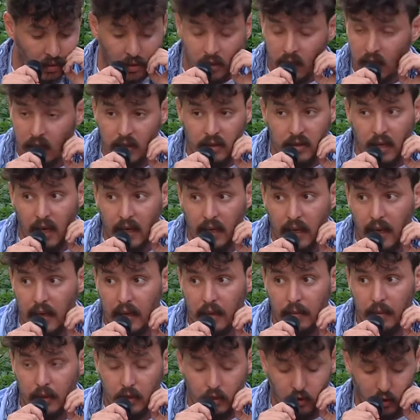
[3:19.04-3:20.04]
Quizá
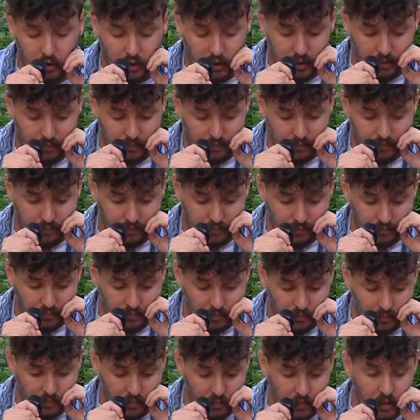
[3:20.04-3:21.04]
nadie me llore,
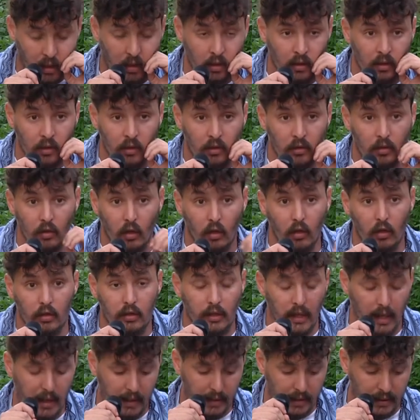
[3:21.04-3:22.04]
solo
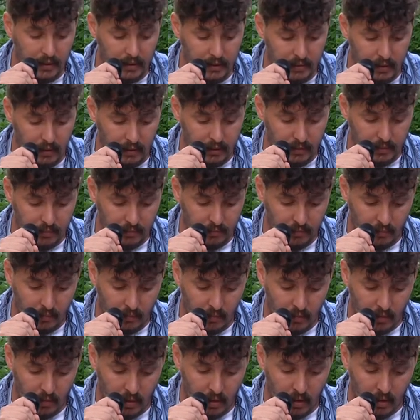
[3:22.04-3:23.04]
sean risas.
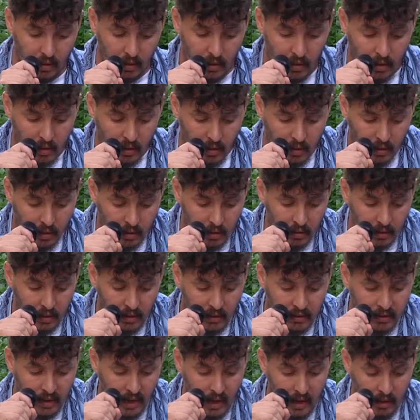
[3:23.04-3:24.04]

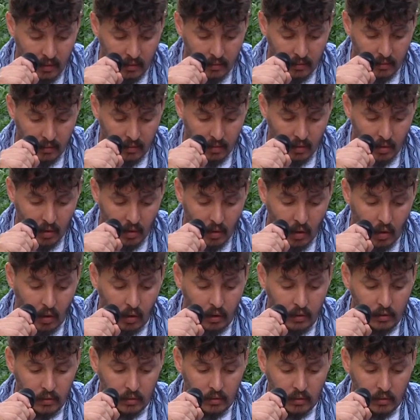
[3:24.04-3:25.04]
Quizá
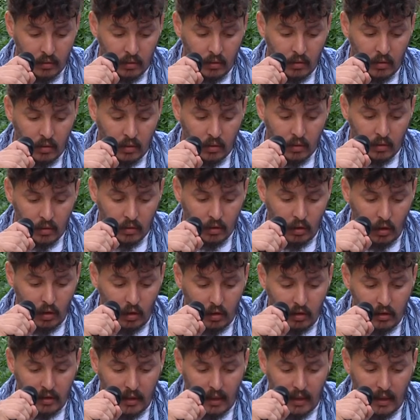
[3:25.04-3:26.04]
hoy
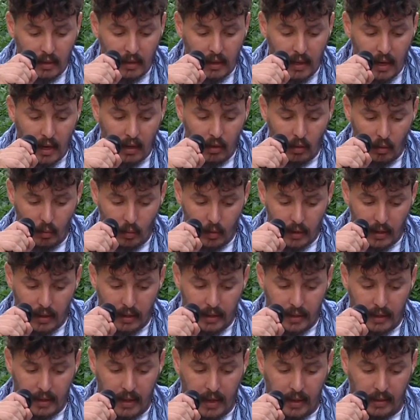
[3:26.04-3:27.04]
Solo sé que algo voy a
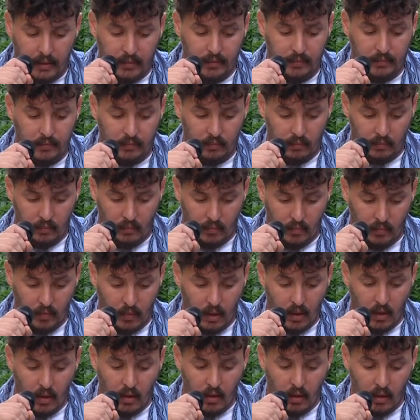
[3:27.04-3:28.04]
dejar.
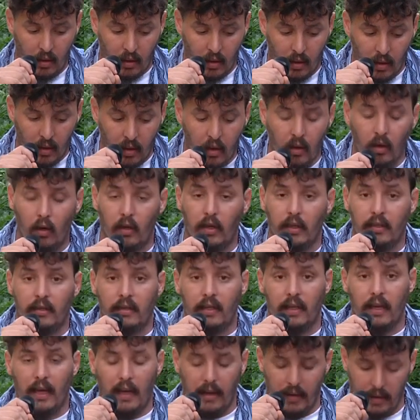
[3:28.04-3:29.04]
Lo que
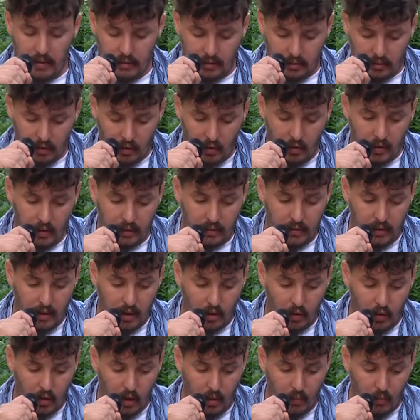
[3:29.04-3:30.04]
sea, deseo que
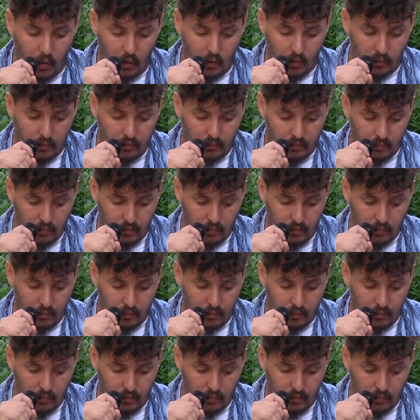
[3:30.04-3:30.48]
sea con amor.